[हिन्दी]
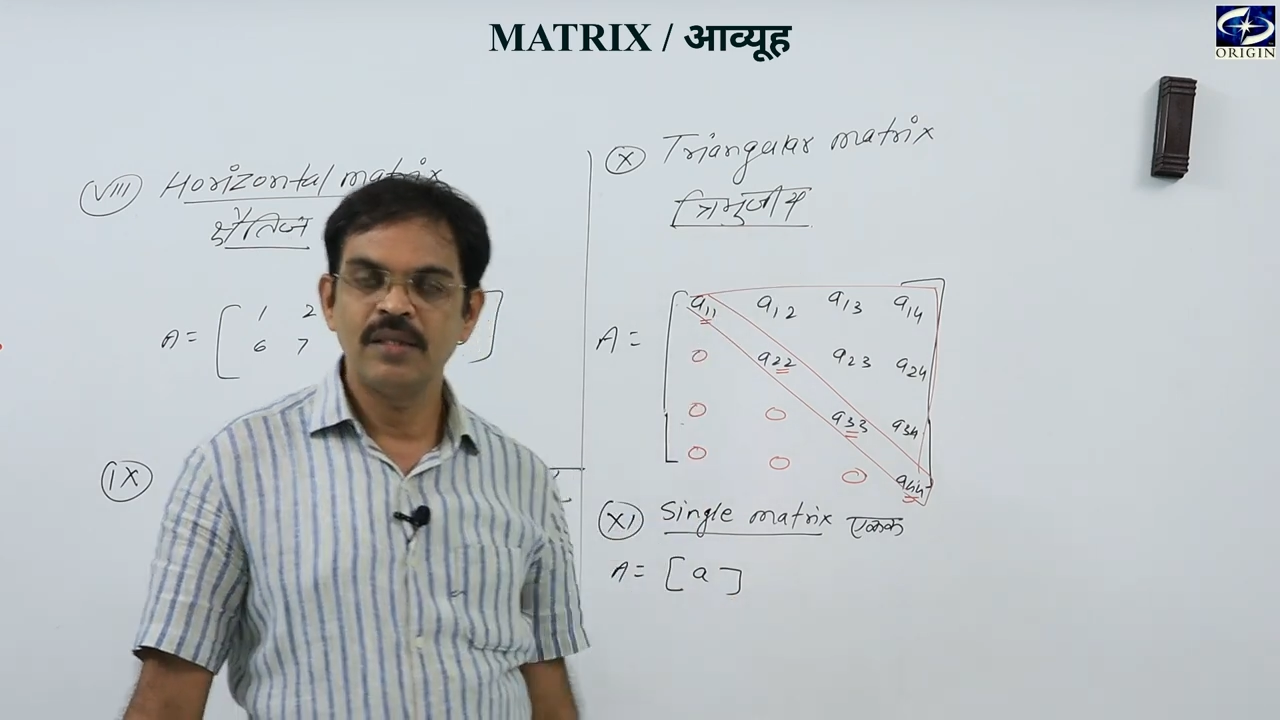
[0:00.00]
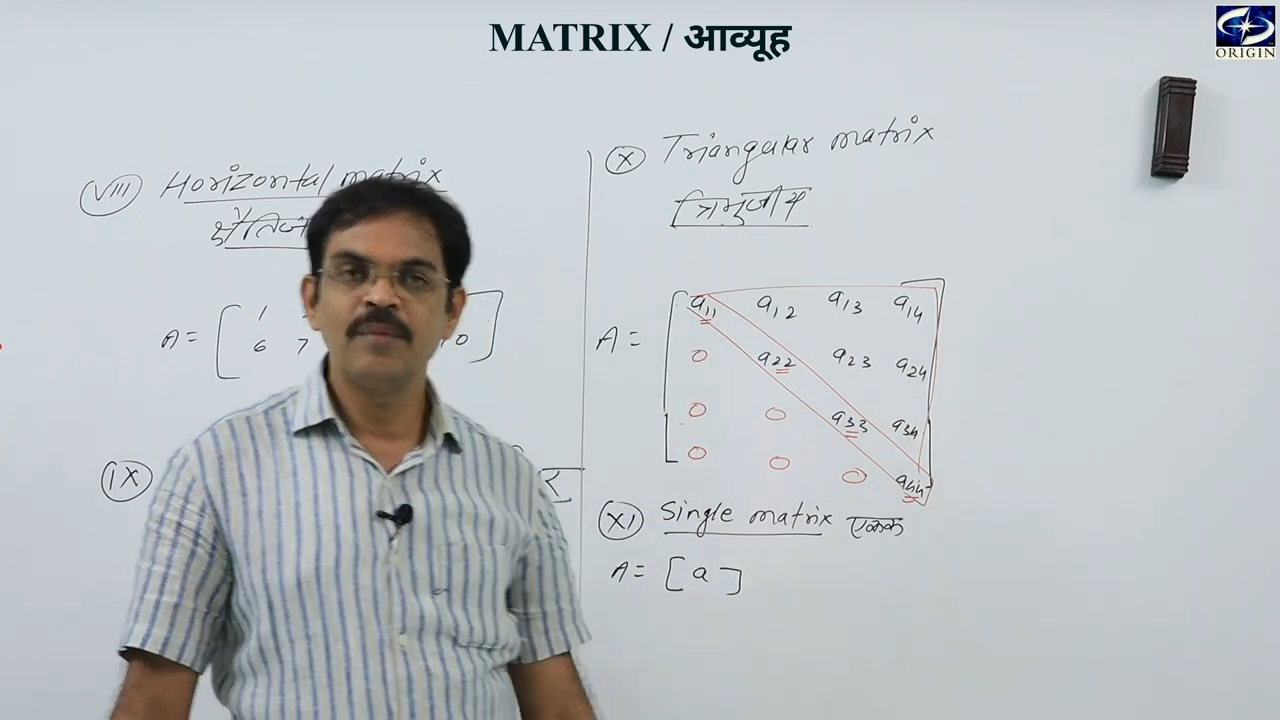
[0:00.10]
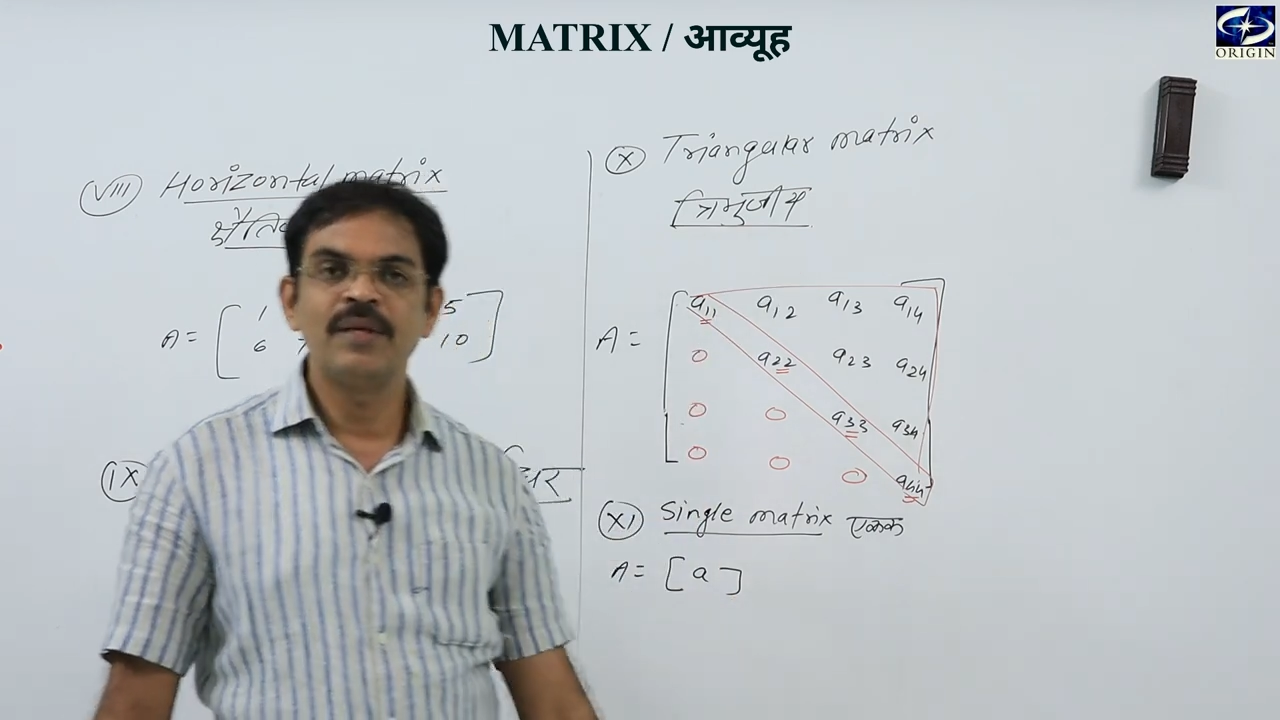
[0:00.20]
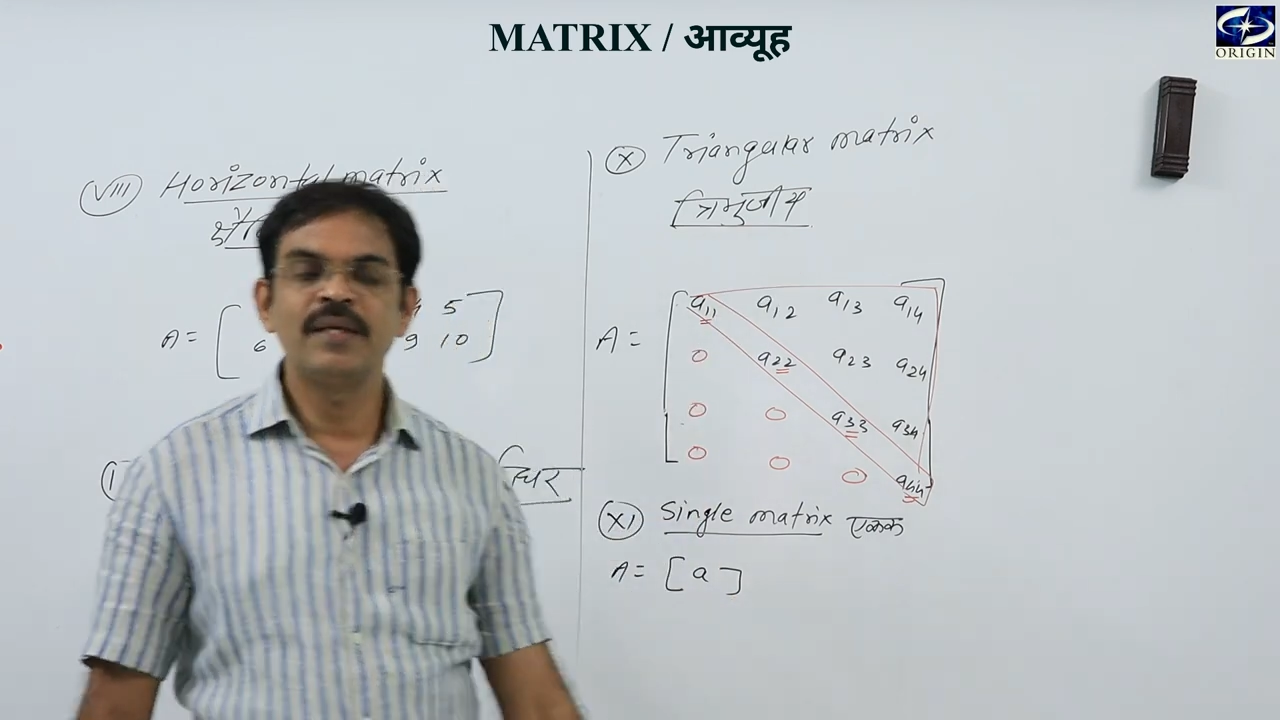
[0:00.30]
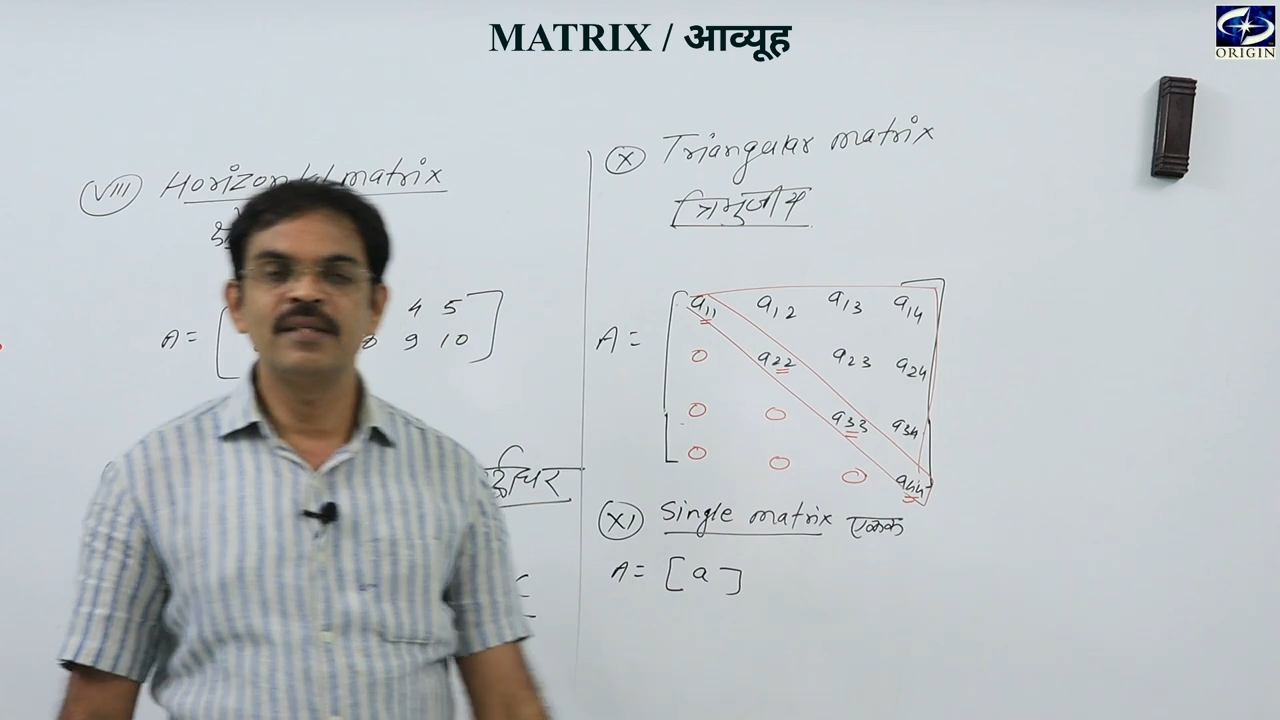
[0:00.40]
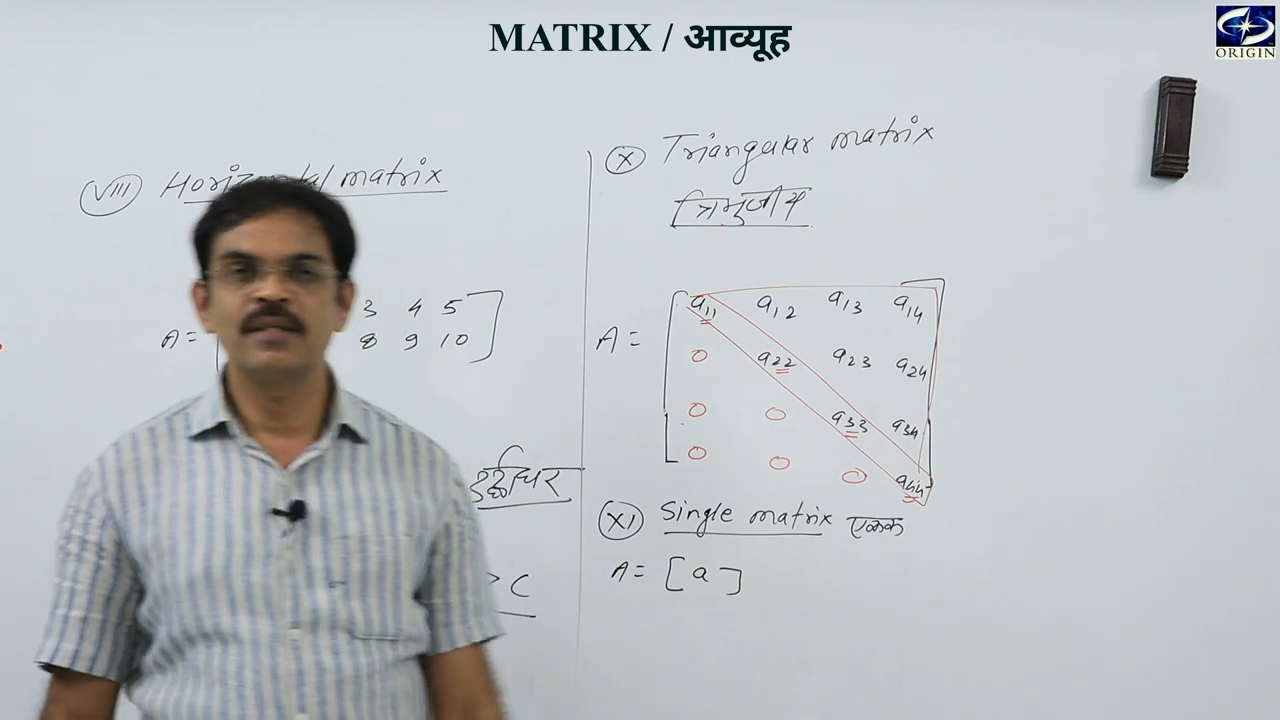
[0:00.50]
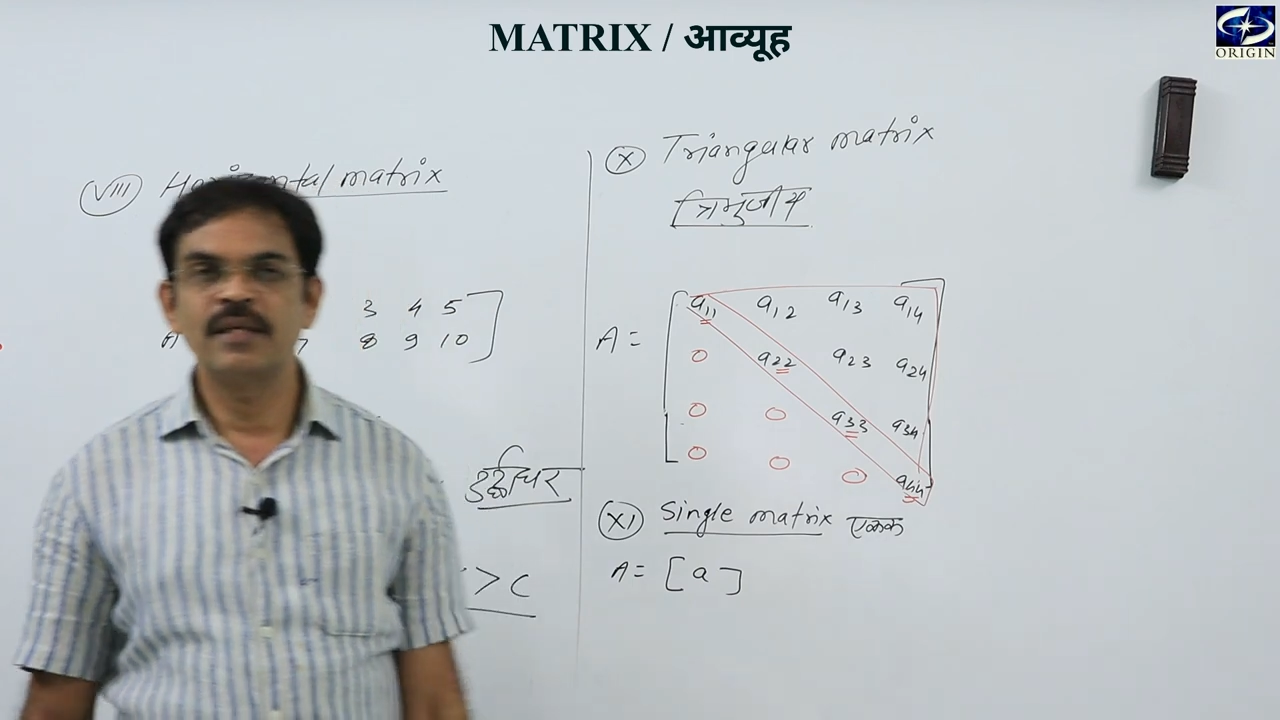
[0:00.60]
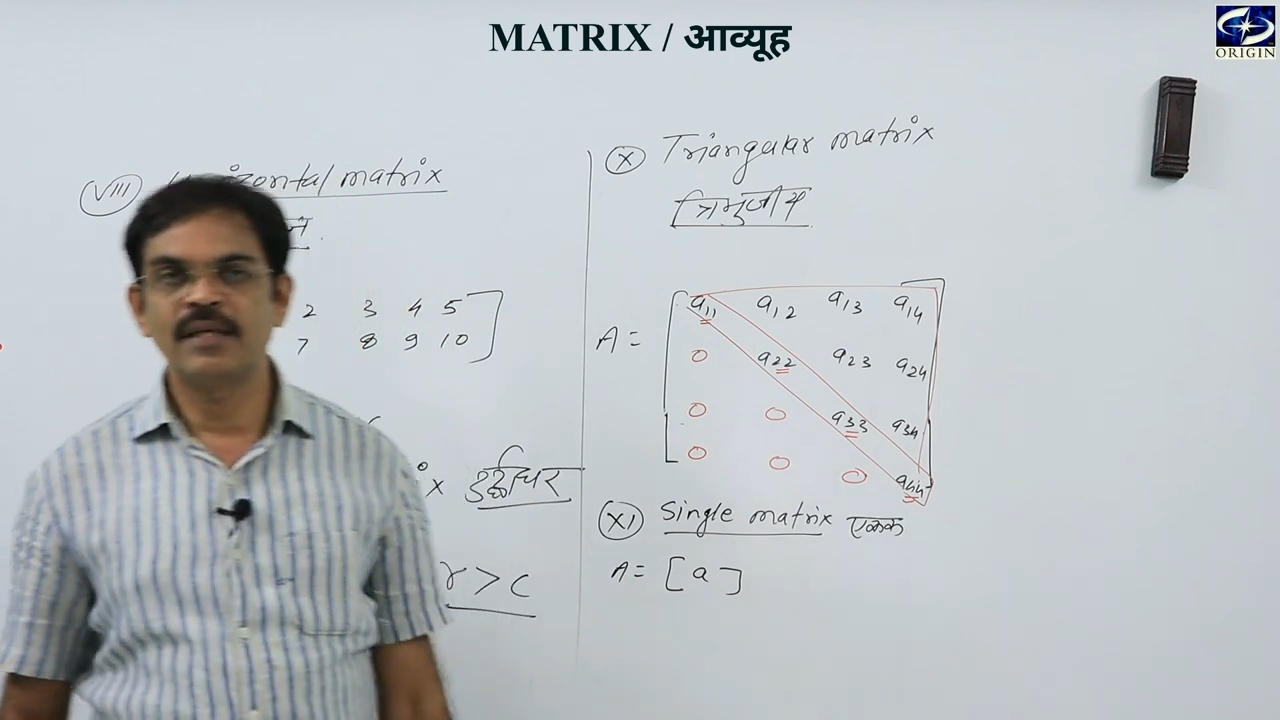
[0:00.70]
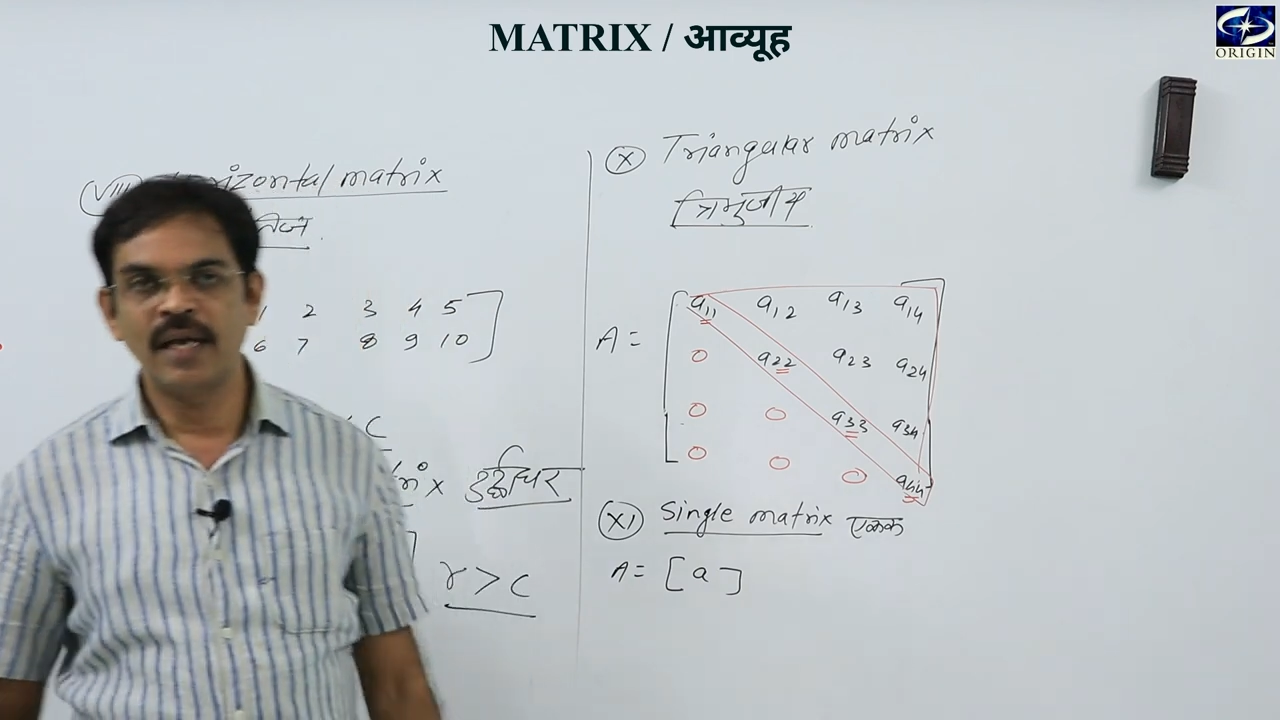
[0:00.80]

तो मैट्रिक्स के